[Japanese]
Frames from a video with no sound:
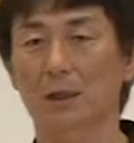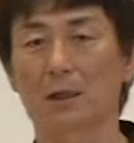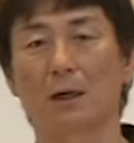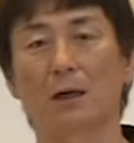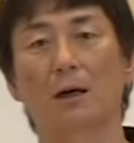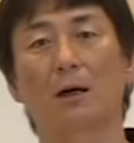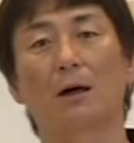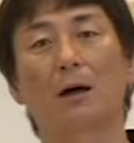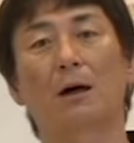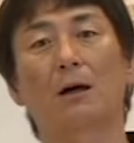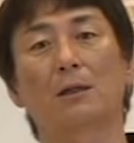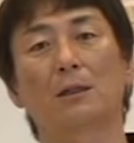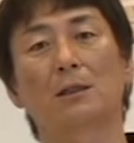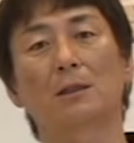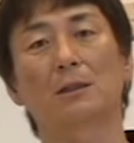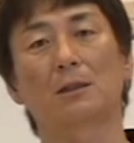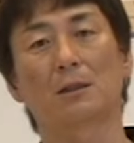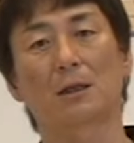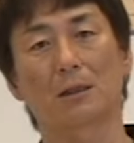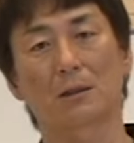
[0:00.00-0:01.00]
らああい
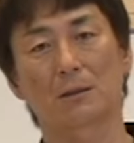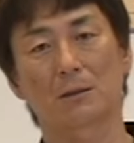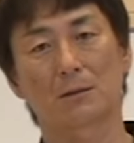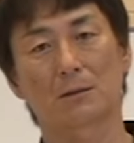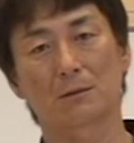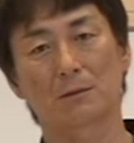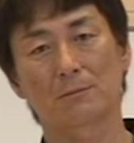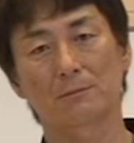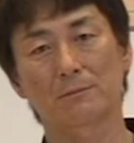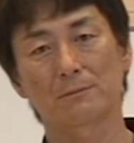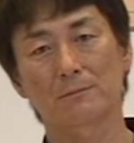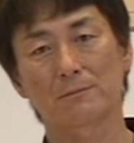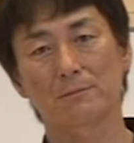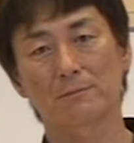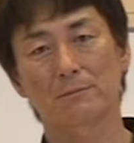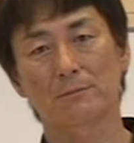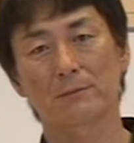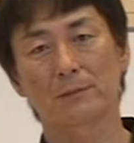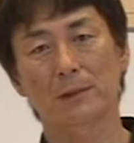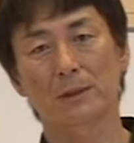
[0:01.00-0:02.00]
いんだ
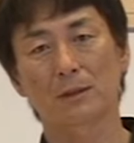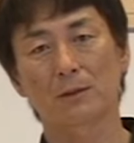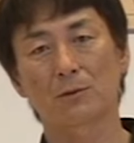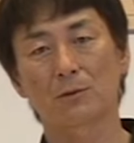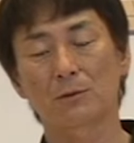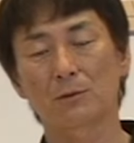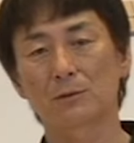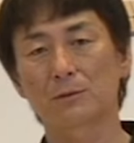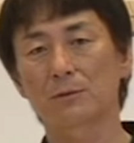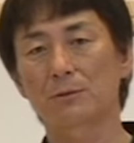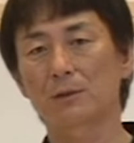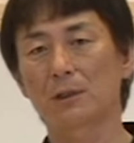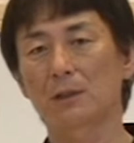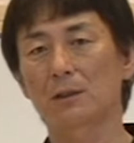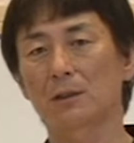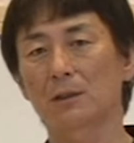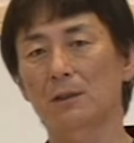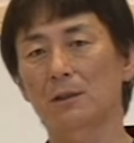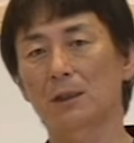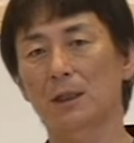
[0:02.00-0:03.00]
というふう
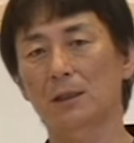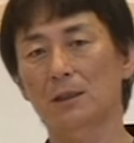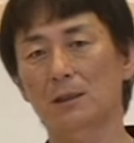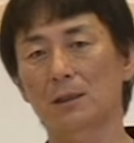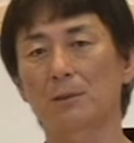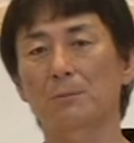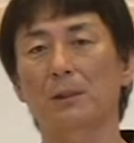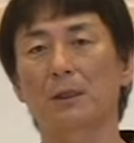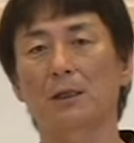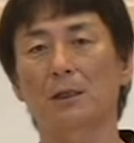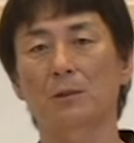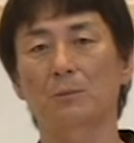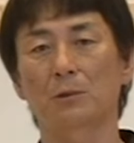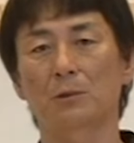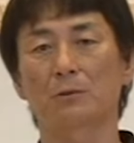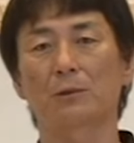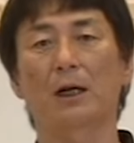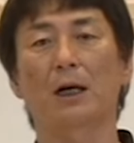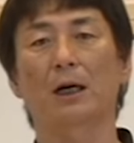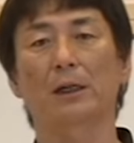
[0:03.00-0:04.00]
になって
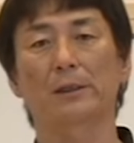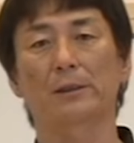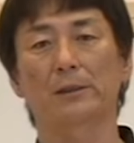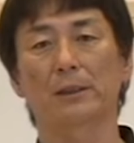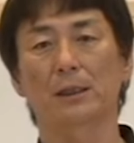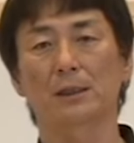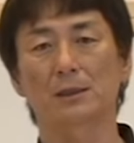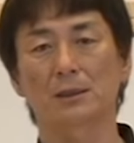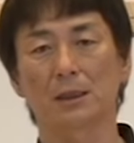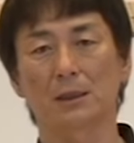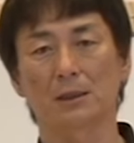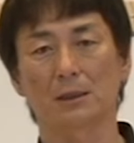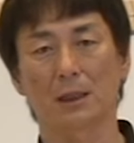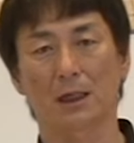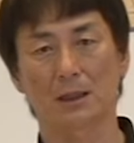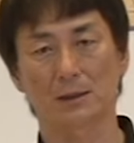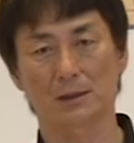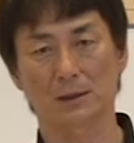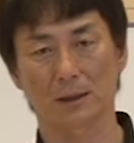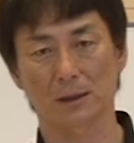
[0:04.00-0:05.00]
バレーボールは発展していった
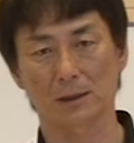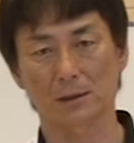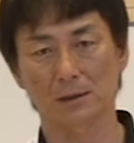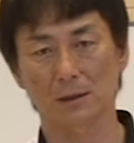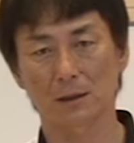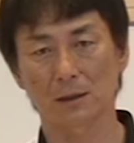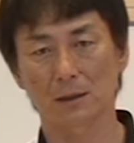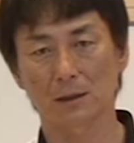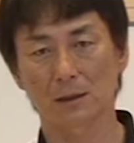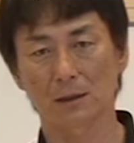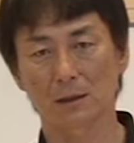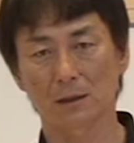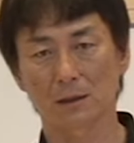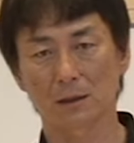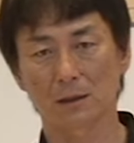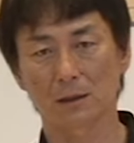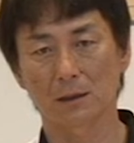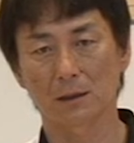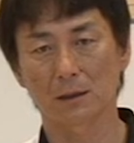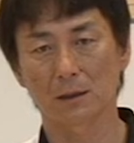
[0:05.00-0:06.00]
はずなんですね。
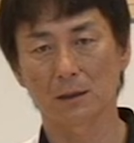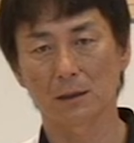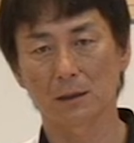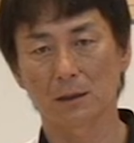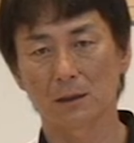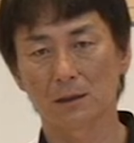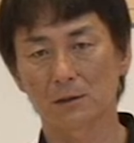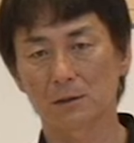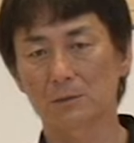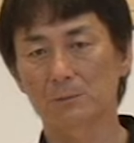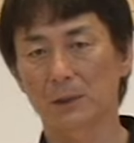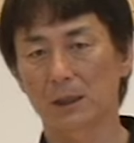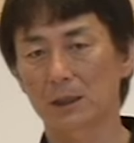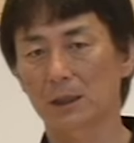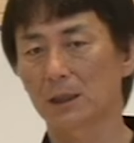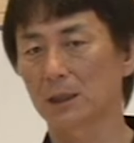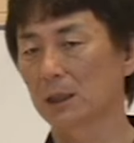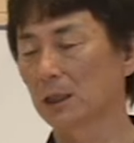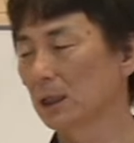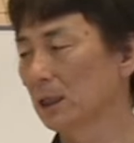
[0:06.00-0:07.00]
つま
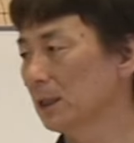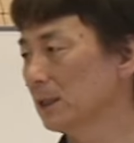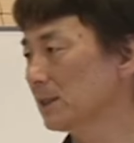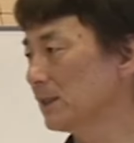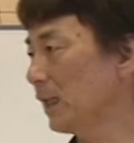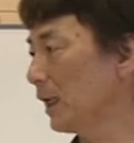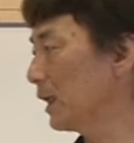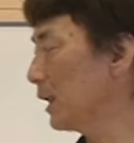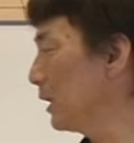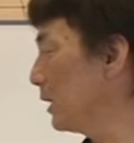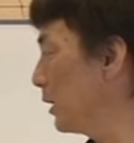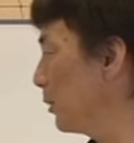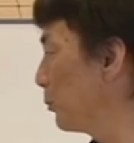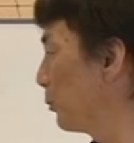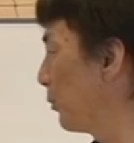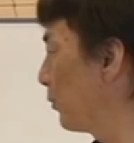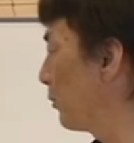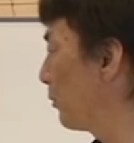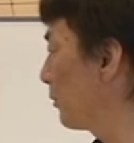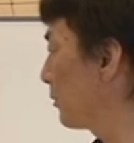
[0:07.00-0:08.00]
り先に
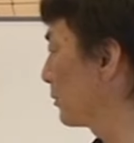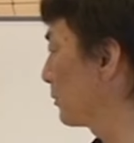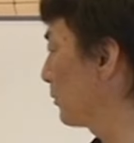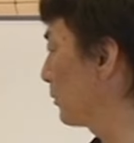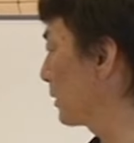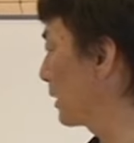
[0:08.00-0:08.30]
ボールの